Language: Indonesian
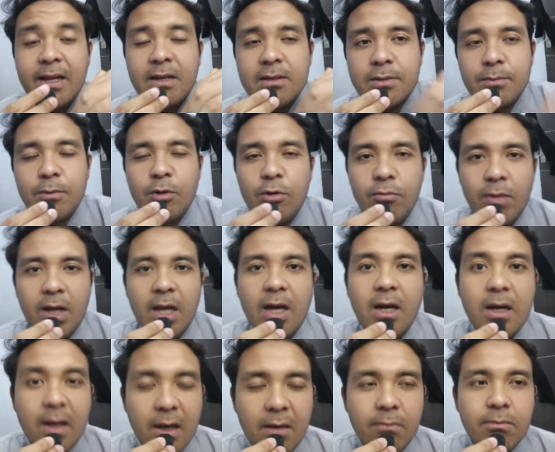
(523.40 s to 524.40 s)
yang sebelumnya yang
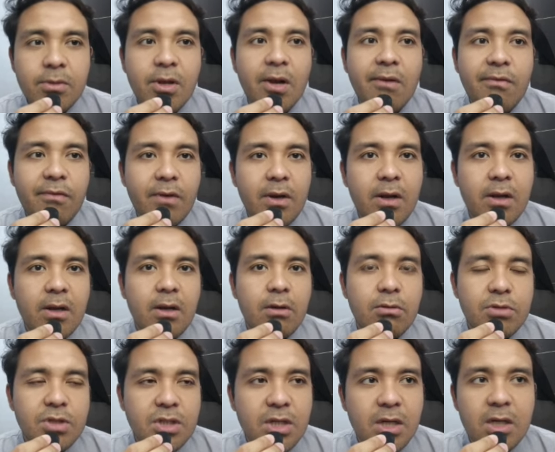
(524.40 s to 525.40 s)
Realm Traveler
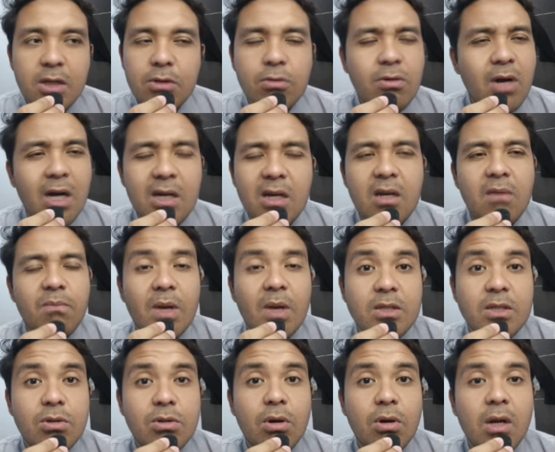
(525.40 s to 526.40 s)
Illusion itu nggak ada di Play
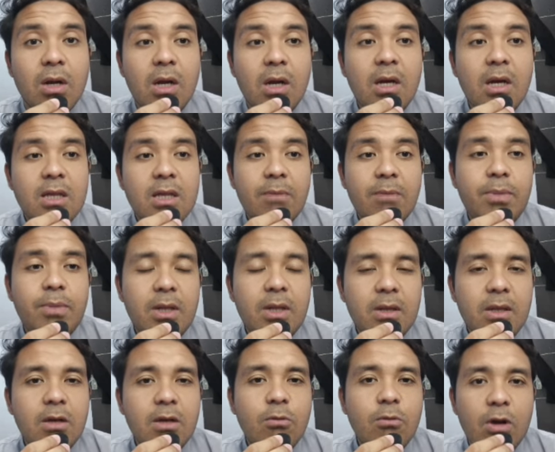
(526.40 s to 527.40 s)
Store. Tapi
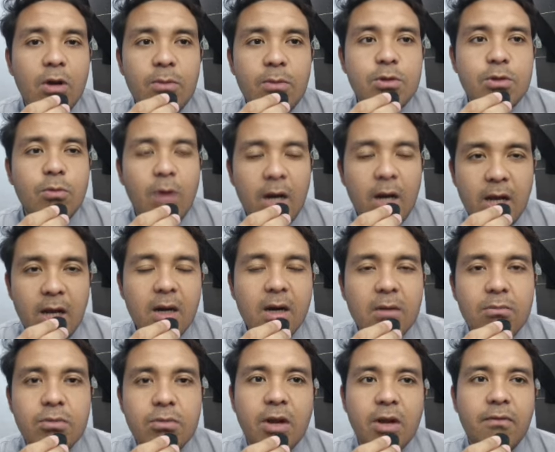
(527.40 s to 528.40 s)
intinya gue lebih suka yang
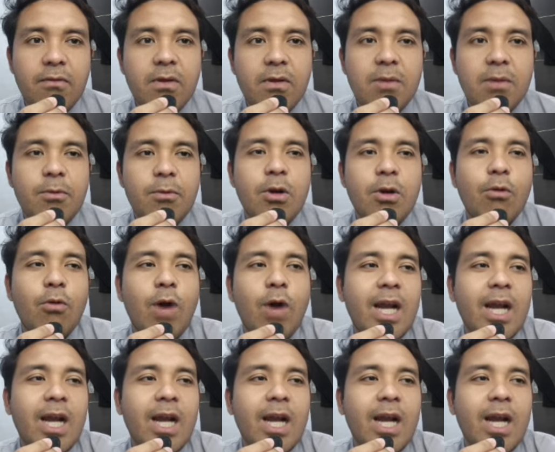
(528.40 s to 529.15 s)
Realm Travel tapi udah gue